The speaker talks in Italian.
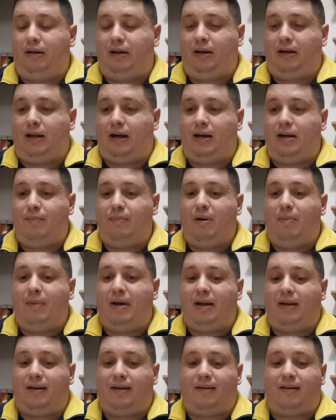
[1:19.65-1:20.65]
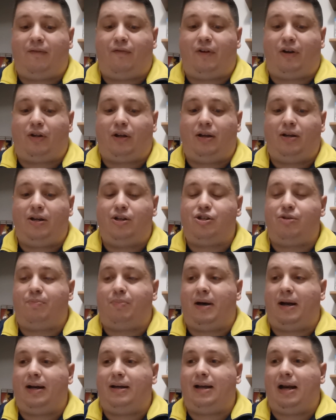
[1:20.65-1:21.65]
incredibilmente si è fatto
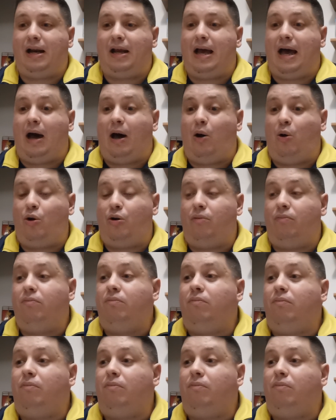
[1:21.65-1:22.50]
anticipare da Leao,